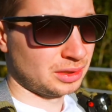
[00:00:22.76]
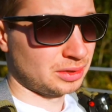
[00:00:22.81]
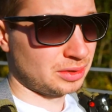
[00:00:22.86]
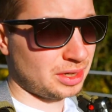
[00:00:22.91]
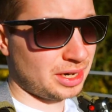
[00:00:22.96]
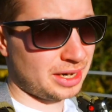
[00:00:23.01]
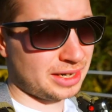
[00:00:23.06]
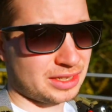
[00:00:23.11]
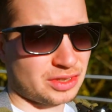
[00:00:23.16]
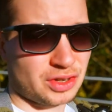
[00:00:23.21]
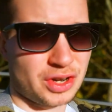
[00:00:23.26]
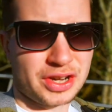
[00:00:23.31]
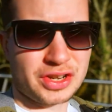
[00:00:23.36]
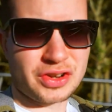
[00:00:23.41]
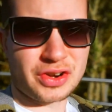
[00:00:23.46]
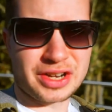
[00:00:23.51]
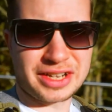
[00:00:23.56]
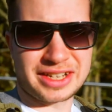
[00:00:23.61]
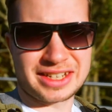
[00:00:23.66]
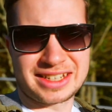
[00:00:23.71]
ja, das könnt
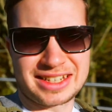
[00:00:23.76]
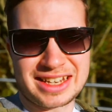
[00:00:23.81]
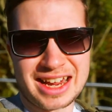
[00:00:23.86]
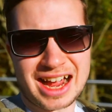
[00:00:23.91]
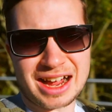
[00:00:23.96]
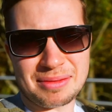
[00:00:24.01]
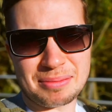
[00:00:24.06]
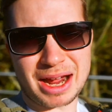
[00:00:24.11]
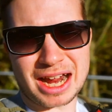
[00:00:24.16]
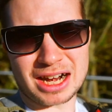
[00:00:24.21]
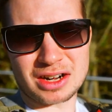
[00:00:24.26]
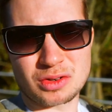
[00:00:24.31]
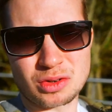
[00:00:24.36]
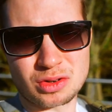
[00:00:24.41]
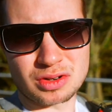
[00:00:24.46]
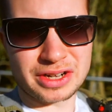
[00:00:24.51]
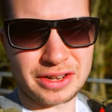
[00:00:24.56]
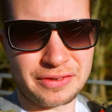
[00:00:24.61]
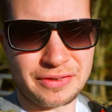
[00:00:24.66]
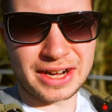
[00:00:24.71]
ihr euch da mal
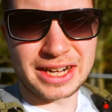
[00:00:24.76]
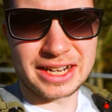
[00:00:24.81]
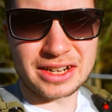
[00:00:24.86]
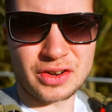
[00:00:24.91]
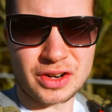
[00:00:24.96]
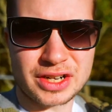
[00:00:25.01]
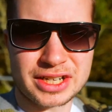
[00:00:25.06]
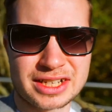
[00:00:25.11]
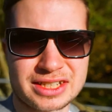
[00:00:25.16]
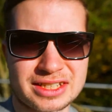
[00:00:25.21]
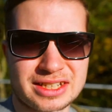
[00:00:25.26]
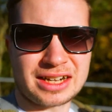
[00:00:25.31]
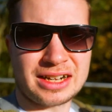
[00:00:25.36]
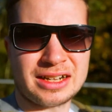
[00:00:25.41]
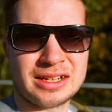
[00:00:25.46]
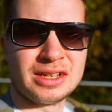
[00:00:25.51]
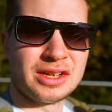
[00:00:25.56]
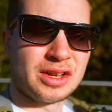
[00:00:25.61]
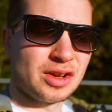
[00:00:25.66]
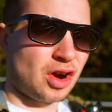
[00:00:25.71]
angucken. Ich verlinke euch das
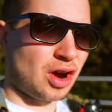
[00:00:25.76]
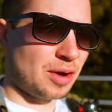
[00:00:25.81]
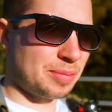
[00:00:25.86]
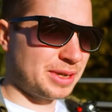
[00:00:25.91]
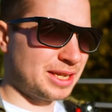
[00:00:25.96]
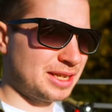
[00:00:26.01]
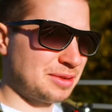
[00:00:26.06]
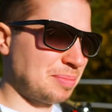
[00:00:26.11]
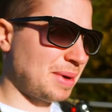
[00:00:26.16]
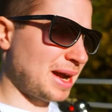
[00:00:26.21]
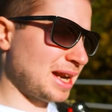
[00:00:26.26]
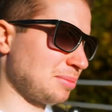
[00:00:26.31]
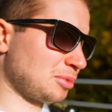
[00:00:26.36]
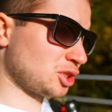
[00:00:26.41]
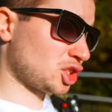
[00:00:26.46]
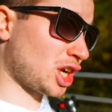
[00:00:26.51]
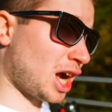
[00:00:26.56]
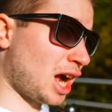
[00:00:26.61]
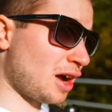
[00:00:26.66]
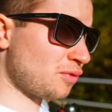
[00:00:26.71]
da, ob ich meine
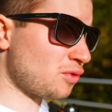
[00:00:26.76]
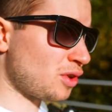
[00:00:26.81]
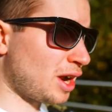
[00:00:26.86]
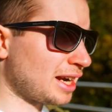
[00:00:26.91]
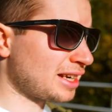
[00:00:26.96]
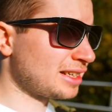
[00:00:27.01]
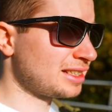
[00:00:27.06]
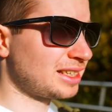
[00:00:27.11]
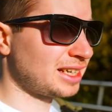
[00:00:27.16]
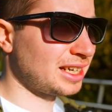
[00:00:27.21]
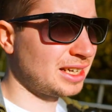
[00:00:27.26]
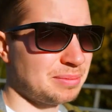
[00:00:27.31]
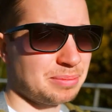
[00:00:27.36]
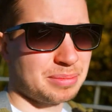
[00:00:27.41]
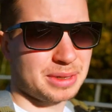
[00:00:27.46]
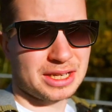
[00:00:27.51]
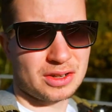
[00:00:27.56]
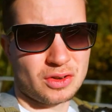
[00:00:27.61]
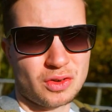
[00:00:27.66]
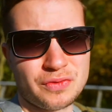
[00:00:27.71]
Bestrafung angetreten
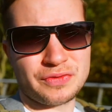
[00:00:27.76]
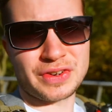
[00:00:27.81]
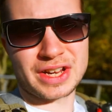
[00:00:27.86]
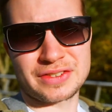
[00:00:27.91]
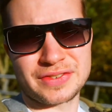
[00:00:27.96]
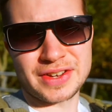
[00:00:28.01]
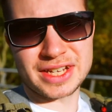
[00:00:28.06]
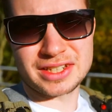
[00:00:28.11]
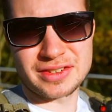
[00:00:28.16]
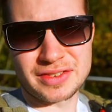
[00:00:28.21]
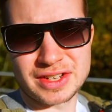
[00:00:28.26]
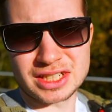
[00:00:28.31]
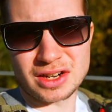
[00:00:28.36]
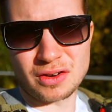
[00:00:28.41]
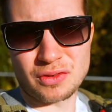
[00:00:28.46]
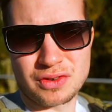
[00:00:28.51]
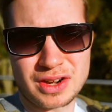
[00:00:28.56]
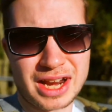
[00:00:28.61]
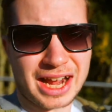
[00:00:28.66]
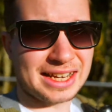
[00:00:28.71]
bin und was Festivals
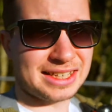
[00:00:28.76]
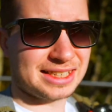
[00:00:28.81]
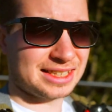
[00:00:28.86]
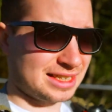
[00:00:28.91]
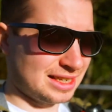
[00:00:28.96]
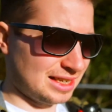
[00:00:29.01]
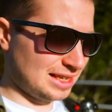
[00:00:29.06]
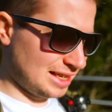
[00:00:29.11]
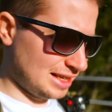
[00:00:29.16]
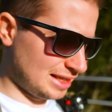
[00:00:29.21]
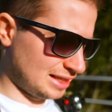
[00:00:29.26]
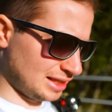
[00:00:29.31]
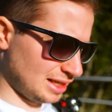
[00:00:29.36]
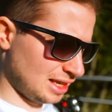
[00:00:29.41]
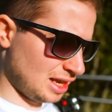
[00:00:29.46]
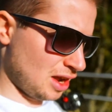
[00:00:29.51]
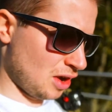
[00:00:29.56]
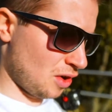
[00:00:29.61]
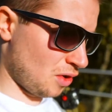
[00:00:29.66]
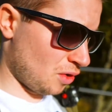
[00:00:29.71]
of Lights ist.
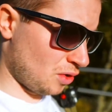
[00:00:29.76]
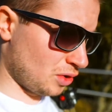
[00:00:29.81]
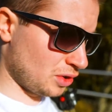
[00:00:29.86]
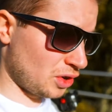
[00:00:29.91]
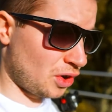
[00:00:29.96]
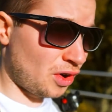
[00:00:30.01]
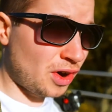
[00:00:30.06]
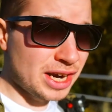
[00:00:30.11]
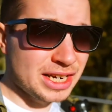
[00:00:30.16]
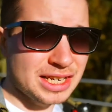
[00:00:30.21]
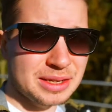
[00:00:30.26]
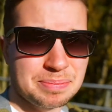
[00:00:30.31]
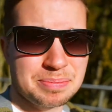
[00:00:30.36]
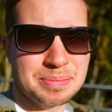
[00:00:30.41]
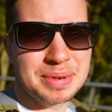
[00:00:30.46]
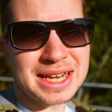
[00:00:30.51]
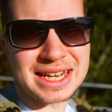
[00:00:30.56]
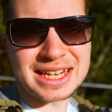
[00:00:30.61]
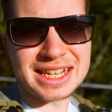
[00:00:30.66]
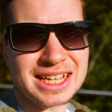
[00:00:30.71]
Und heute
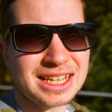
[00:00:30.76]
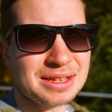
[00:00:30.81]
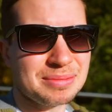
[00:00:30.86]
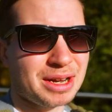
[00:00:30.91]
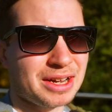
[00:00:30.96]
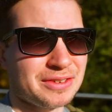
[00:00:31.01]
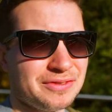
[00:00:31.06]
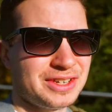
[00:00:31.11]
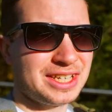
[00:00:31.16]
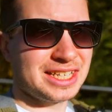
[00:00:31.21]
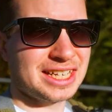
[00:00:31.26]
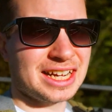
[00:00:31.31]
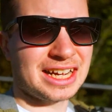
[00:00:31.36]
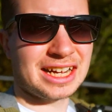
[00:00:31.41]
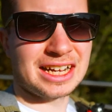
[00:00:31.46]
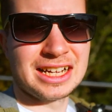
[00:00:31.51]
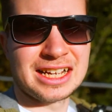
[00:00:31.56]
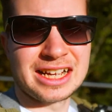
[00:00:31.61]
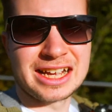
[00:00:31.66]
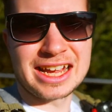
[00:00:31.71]
bin ich mal
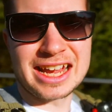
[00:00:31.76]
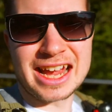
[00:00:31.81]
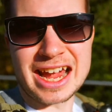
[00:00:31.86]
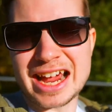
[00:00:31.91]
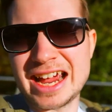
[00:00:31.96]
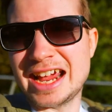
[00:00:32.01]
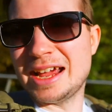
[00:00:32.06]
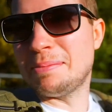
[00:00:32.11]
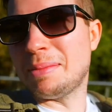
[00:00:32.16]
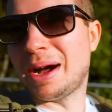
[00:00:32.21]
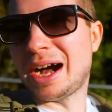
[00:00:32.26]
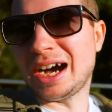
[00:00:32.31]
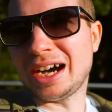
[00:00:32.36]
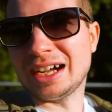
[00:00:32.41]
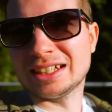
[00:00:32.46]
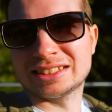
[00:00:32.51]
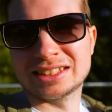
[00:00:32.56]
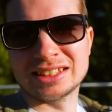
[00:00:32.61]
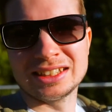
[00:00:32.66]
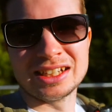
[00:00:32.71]
wieder im
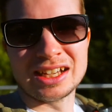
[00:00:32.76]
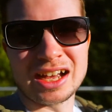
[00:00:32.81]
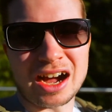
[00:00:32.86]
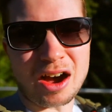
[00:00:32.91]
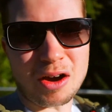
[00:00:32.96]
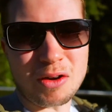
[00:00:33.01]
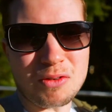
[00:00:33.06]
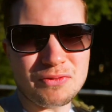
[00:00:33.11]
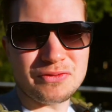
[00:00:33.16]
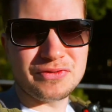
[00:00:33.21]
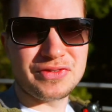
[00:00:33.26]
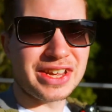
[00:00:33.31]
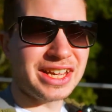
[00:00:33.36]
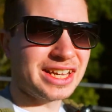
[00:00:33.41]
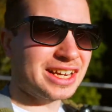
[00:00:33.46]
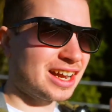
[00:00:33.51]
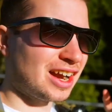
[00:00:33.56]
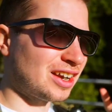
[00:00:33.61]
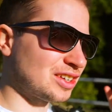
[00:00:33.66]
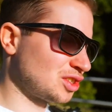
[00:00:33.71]
Harz auf dem
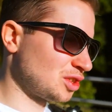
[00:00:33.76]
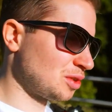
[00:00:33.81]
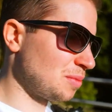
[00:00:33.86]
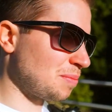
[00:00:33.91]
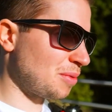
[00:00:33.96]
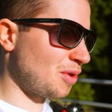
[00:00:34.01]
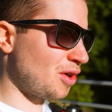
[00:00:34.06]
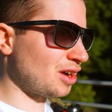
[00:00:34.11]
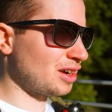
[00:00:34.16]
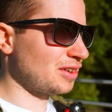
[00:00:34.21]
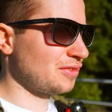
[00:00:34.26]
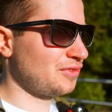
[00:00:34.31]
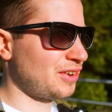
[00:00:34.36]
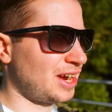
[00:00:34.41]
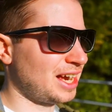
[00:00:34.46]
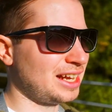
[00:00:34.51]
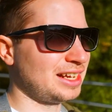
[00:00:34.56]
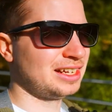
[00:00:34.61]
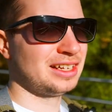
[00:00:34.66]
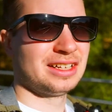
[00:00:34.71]
Weg zum
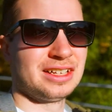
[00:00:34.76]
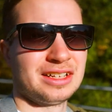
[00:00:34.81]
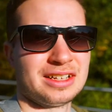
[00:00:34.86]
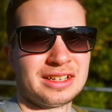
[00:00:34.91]
Brockenwall